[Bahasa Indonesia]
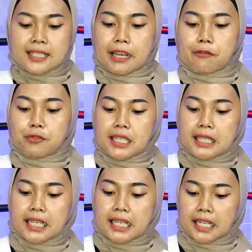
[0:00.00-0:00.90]
safety
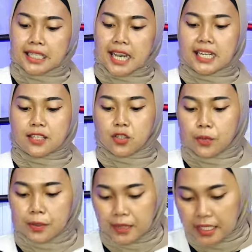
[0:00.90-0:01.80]
triggernya nih
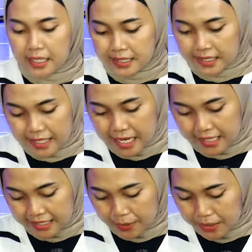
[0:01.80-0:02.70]
sobat blurs.
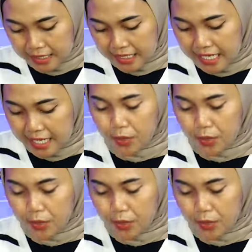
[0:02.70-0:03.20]
Nah, di samping sini ya